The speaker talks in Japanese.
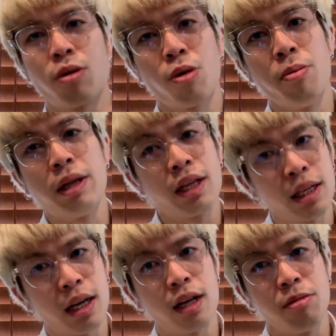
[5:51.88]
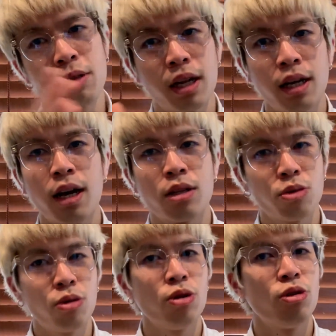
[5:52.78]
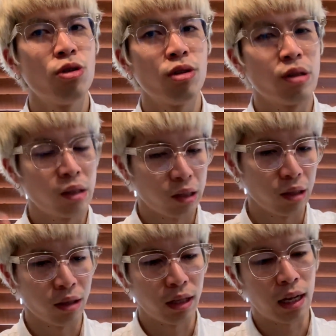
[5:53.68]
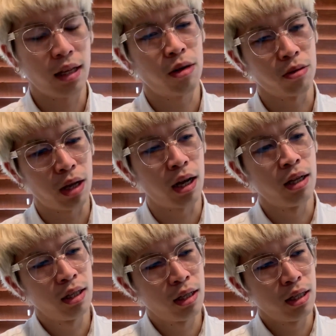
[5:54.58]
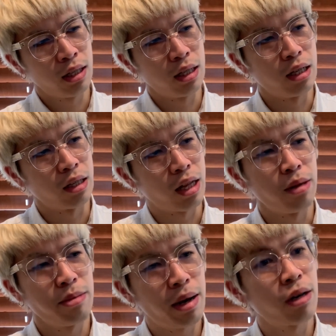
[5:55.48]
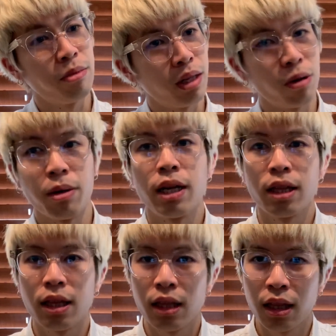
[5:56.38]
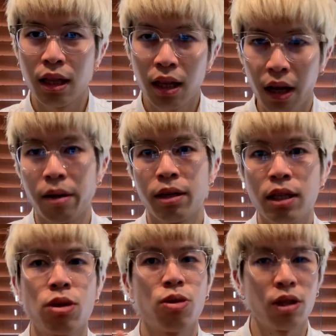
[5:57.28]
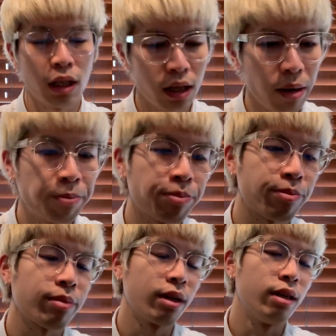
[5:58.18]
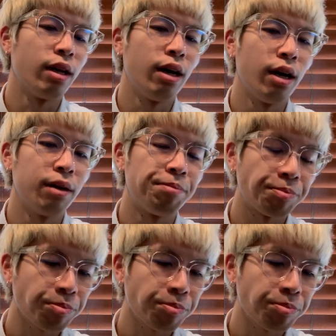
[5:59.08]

いこうコメンテーターがいるみたいな、そういう、なんだろうな、テレビ番組に呼ばれて、ゲストとして来て、で、